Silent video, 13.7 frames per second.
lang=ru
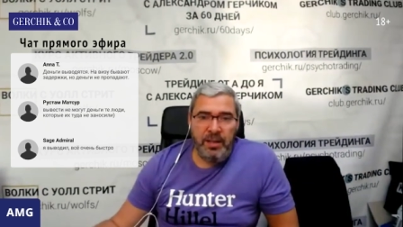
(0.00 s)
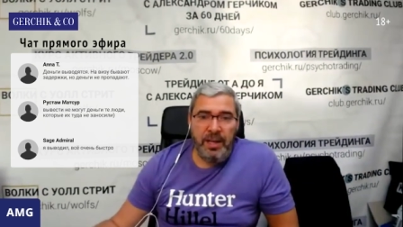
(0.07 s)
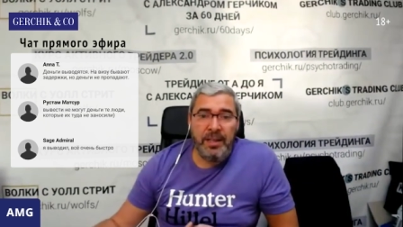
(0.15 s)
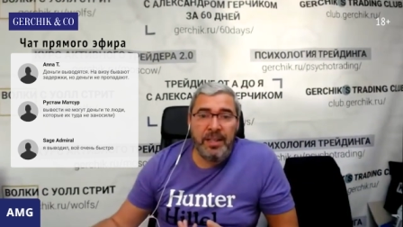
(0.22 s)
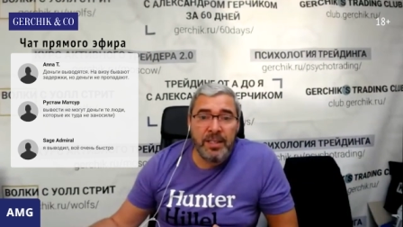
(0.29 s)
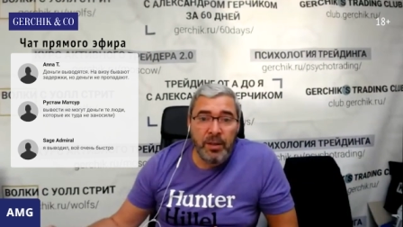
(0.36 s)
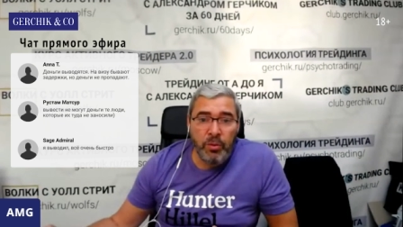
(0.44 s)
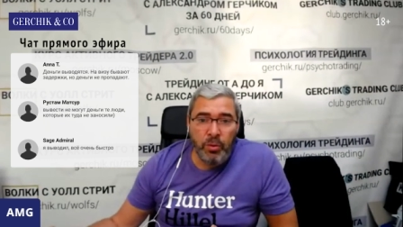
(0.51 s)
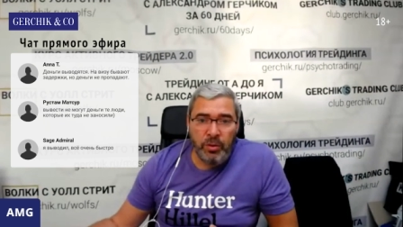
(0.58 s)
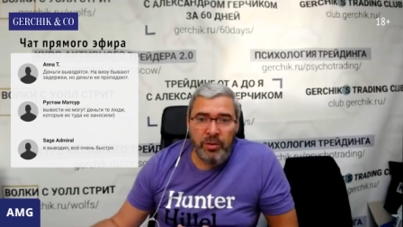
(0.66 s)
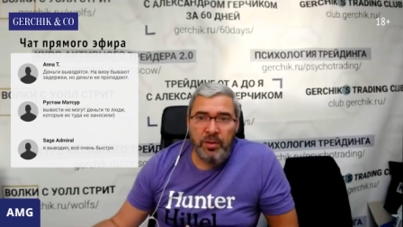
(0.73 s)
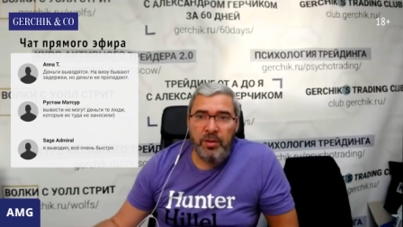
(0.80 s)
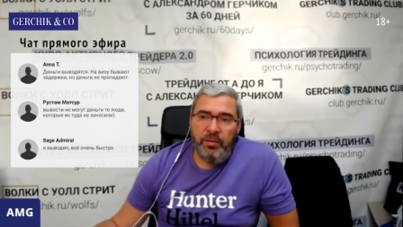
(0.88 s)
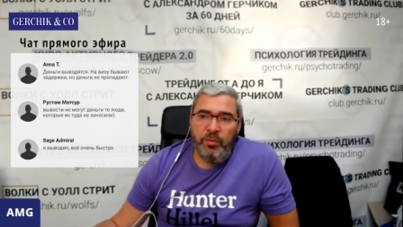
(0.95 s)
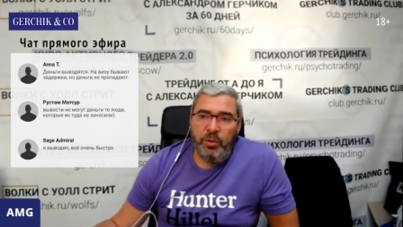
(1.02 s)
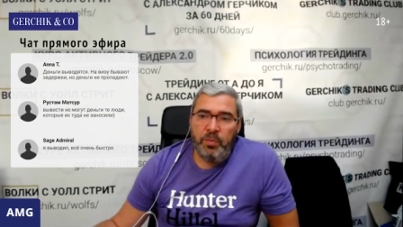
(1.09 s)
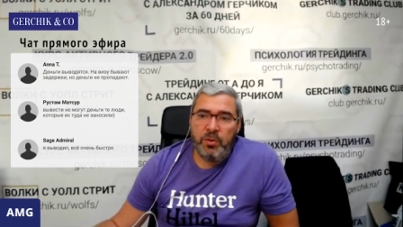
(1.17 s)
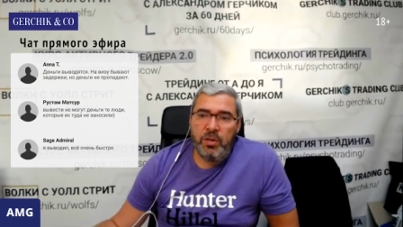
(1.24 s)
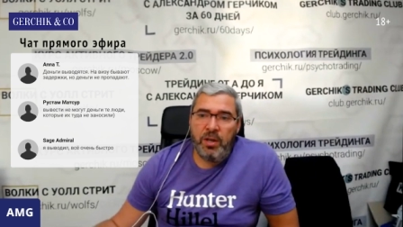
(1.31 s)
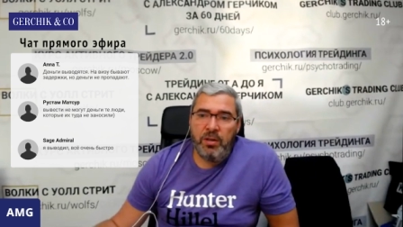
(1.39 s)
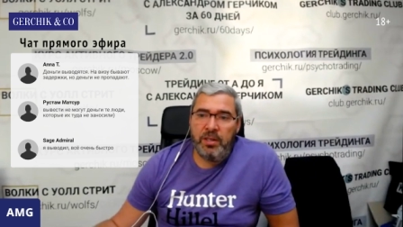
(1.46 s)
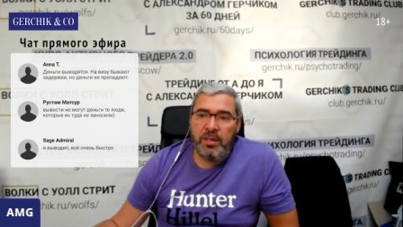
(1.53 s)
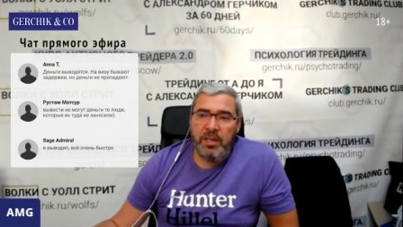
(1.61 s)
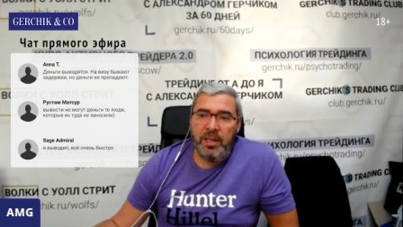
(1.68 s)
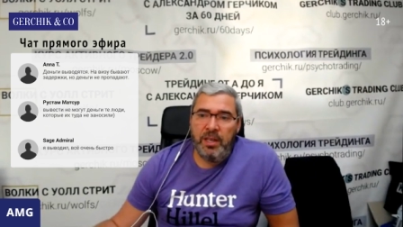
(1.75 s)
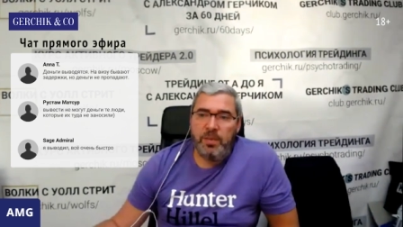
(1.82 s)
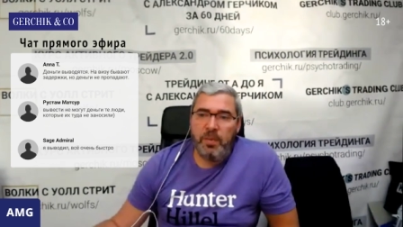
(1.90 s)
Это закон. Вот, пожалуйста,
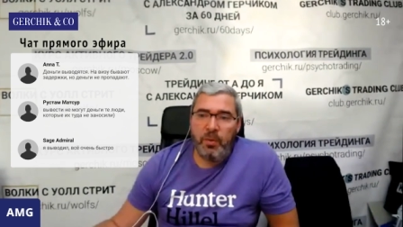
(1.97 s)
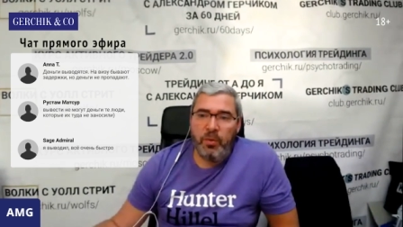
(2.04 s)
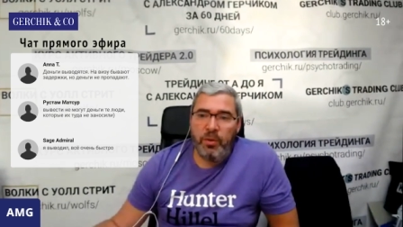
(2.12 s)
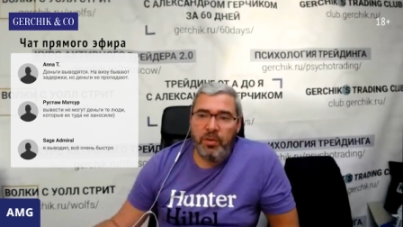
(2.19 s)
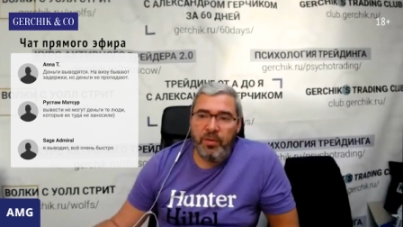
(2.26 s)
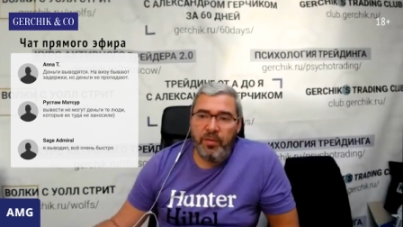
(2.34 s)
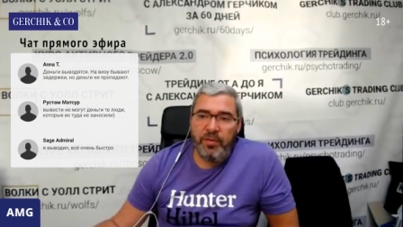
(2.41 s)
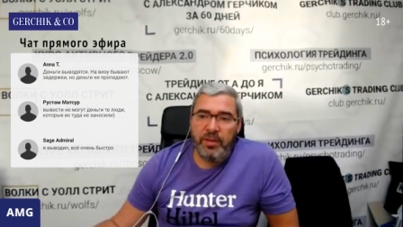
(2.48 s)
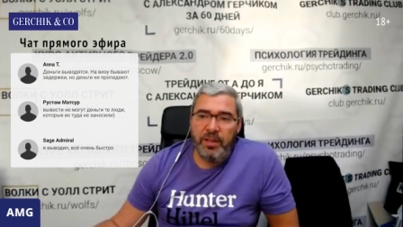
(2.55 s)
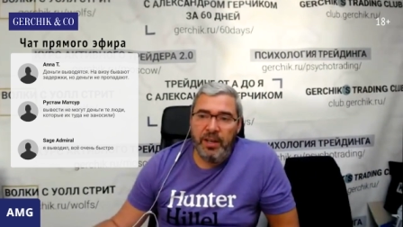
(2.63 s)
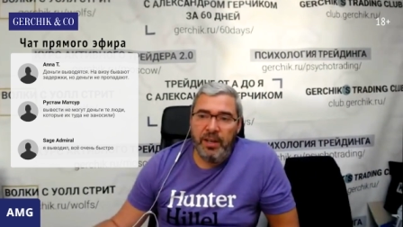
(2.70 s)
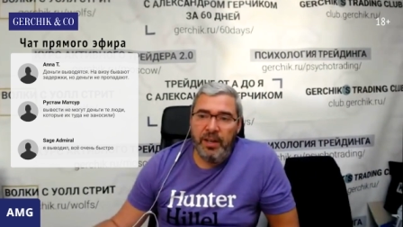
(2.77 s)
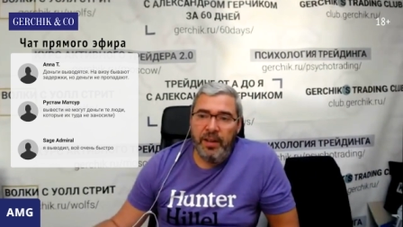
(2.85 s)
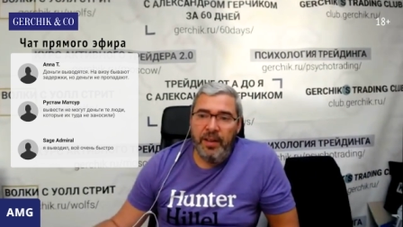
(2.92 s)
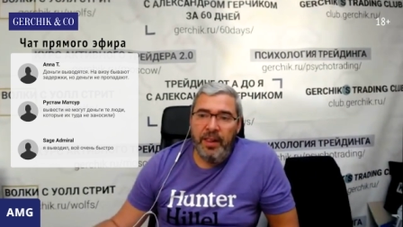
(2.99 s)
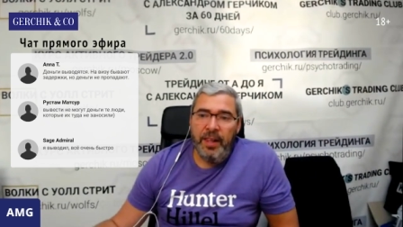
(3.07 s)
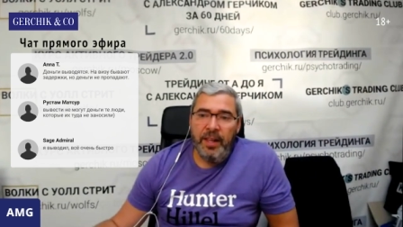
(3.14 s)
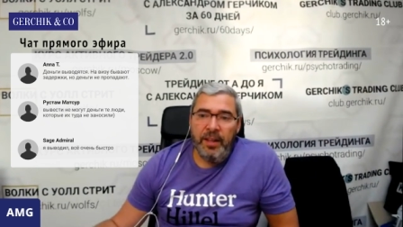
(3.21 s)
деньги спокойно выводили.